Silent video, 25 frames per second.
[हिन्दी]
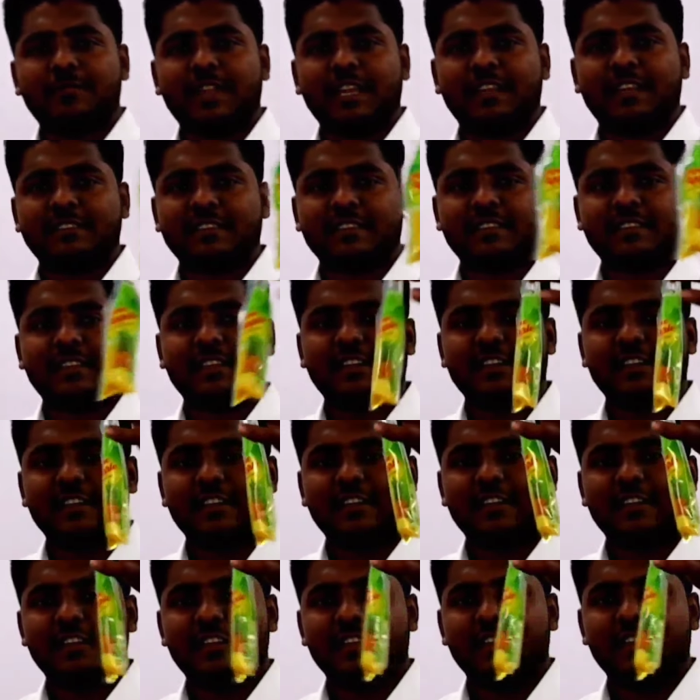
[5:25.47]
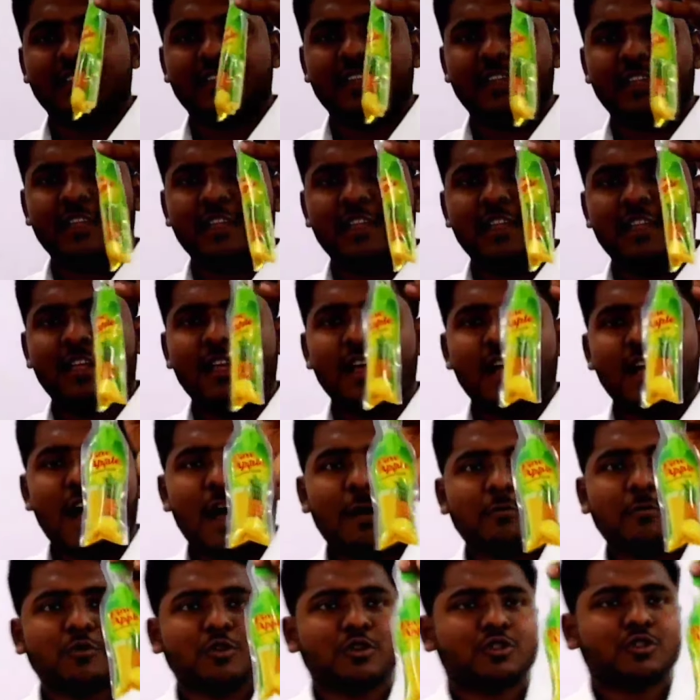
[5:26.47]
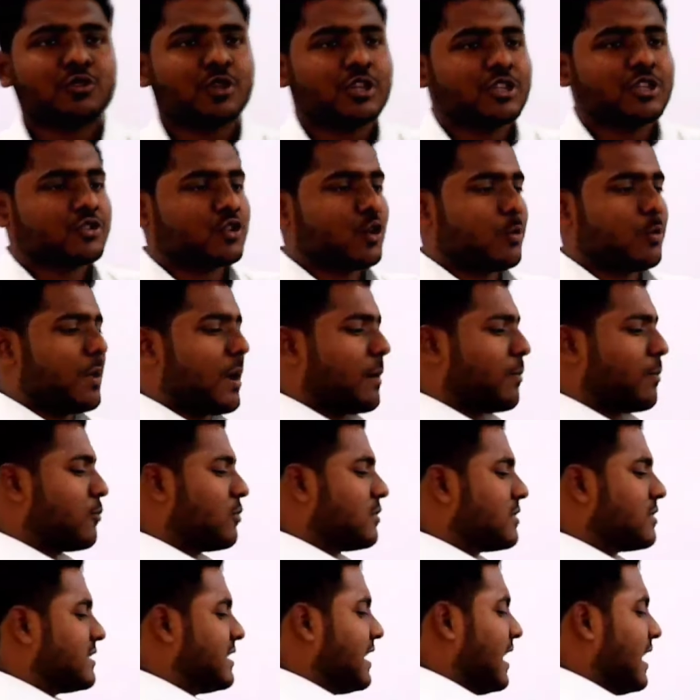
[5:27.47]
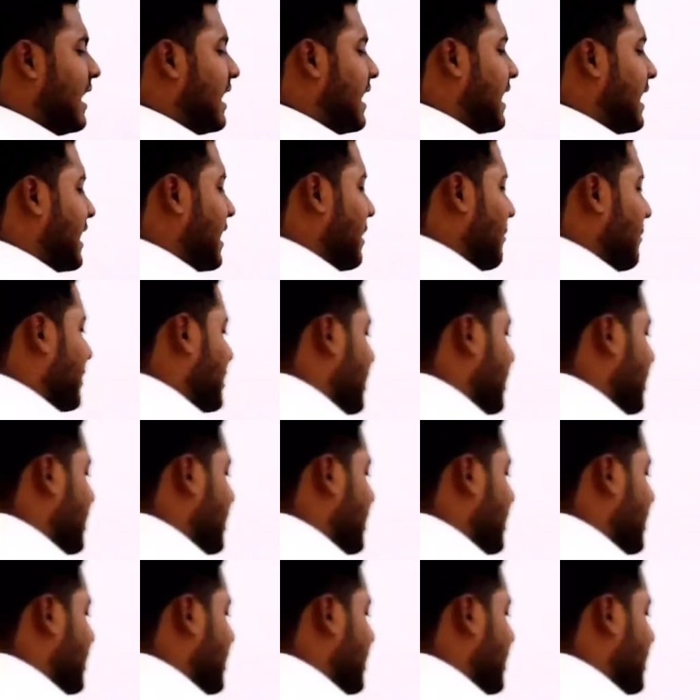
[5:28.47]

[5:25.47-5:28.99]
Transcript: आप देख सकते हैं अब दोस्तों इसको मैं आपको सील करके